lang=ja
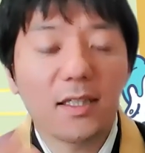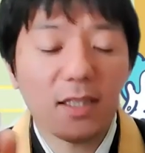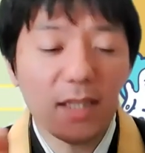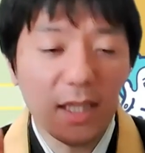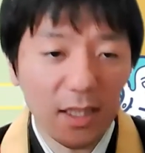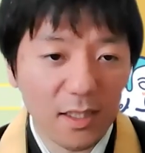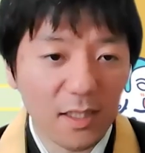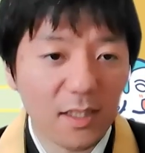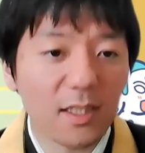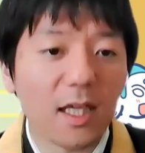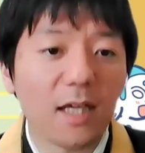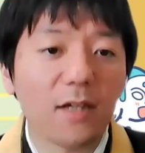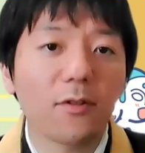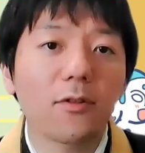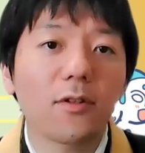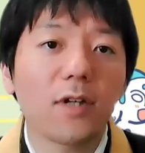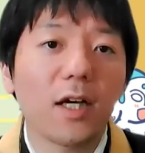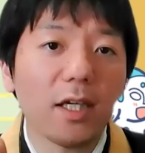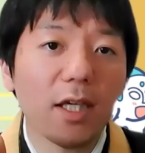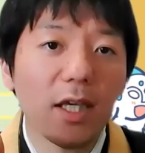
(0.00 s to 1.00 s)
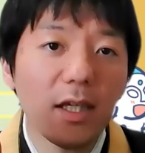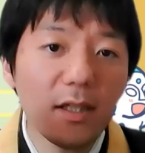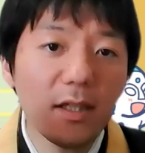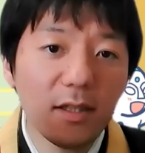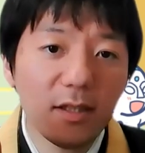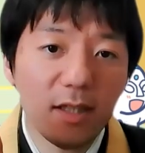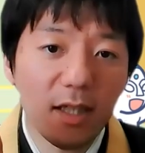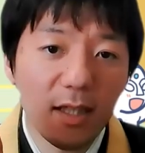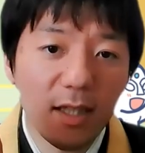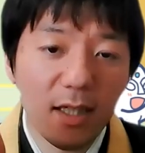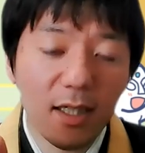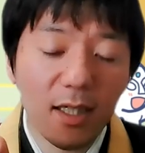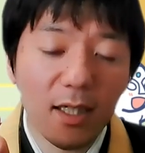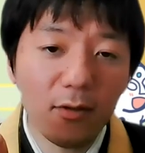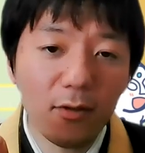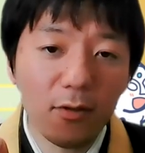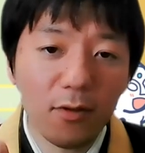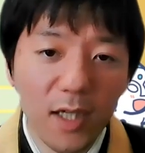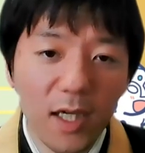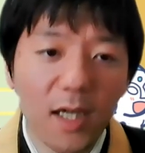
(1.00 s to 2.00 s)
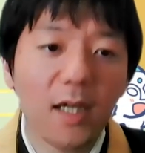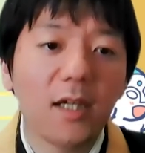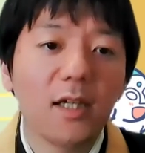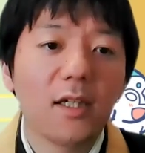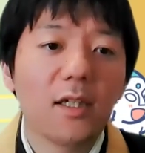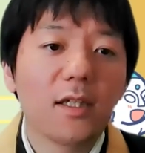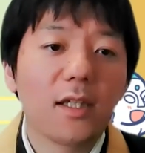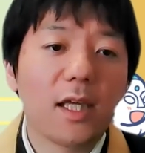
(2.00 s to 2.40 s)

元気だろうが元気じゃなかろうが、